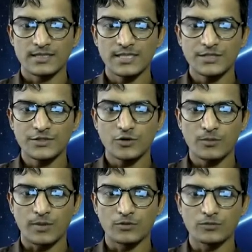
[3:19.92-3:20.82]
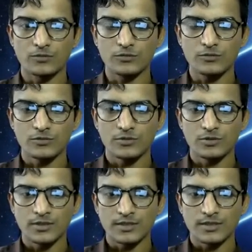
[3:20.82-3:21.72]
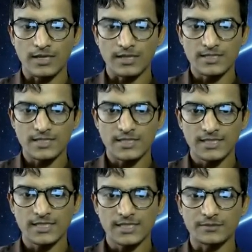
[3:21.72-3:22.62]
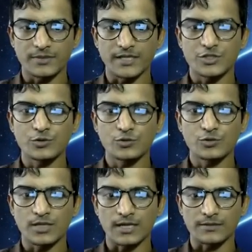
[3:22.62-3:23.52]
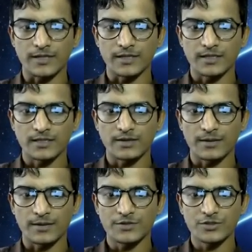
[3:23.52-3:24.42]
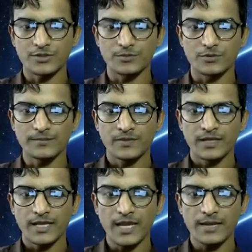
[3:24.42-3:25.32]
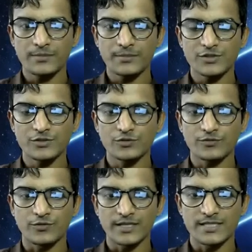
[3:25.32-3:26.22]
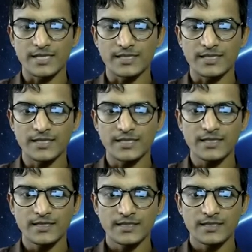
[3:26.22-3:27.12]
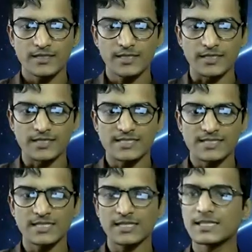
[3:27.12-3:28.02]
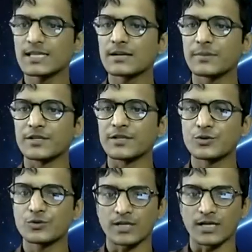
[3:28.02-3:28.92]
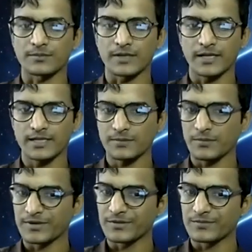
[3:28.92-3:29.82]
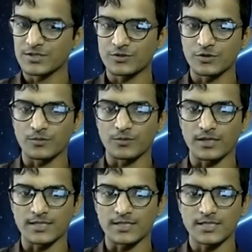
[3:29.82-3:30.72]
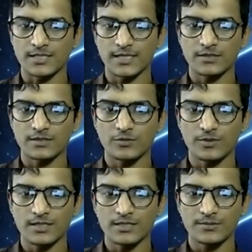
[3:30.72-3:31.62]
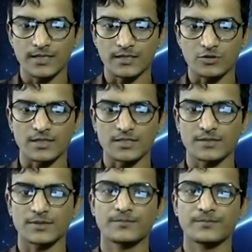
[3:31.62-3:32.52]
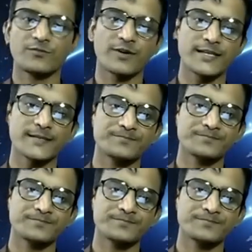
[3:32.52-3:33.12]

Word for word: তৃতীয় বাহু তার চাইতে কি থাকবে ছোট থাকবে তাহলে আমরা যদি বলি এ বির যুগ ফলের চাইতে কি সিটা কি থাকবে ছোট থাকবে এটা এভাবে রিভার্স করেও বলা যায় সেটা এই ক্ষেত্রে বলা যাবে এই ক্ষেত্রে বলা যাবে ফাইন